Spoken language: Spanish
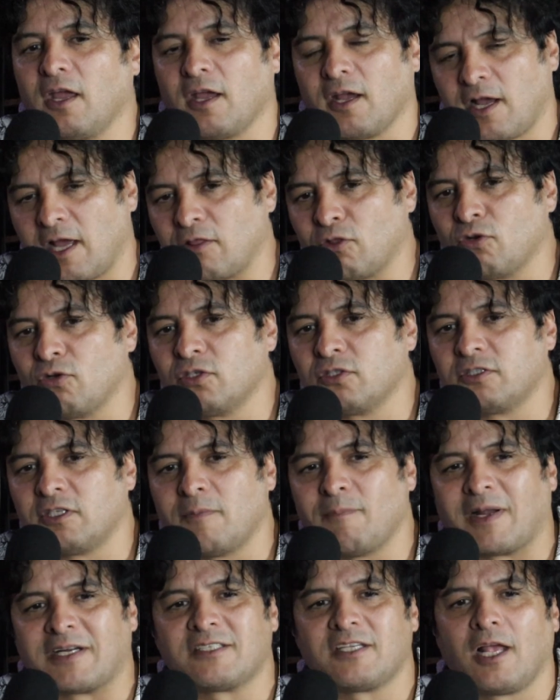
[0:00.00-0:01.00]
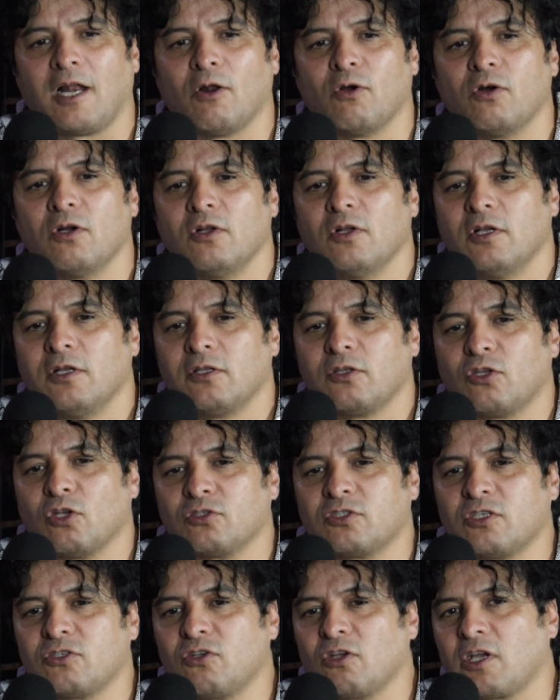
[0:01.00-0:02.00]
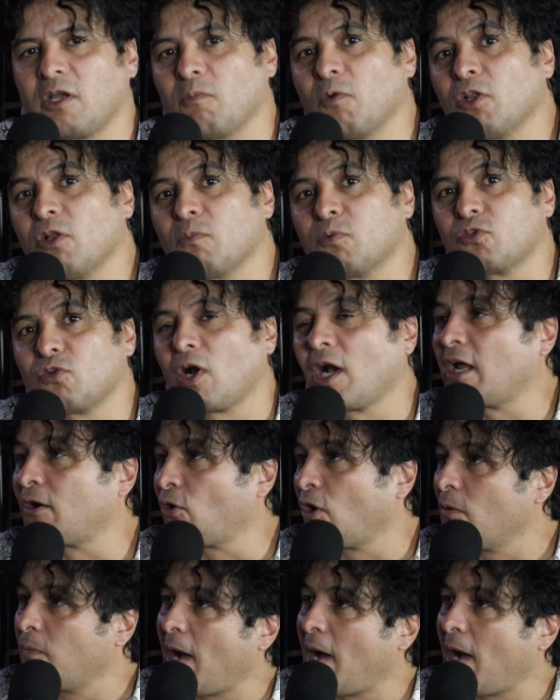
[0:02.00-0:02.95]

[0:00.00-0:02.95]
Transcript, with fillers: eh, ganó este Marcelo, entonces yo dije, bueno, pues yo agarro el